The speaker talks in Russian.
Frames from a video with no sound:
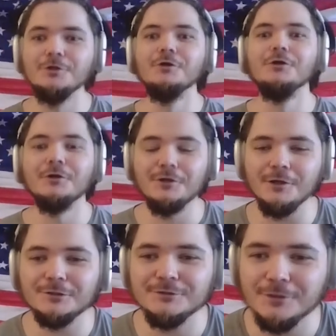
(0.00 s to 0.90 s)
э,
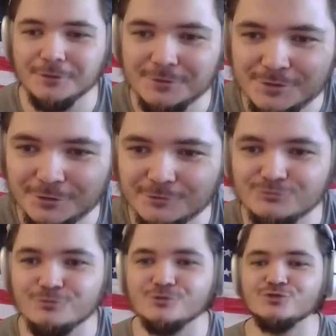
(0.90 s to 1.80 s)
как так, гены
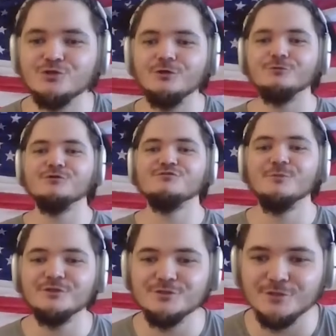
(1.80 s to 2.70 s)
все решают, а
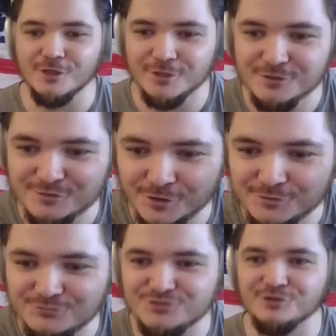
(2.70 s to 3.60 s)
смотри, корейцы, они
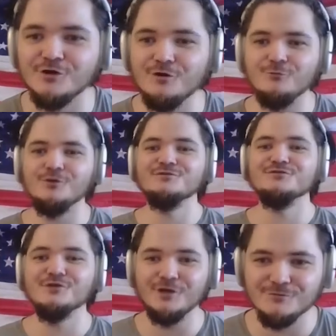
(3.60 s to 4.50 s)
все на
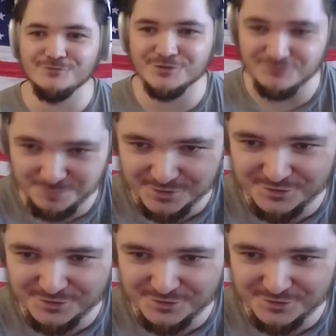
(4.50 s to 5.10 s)
одинаковые в пиз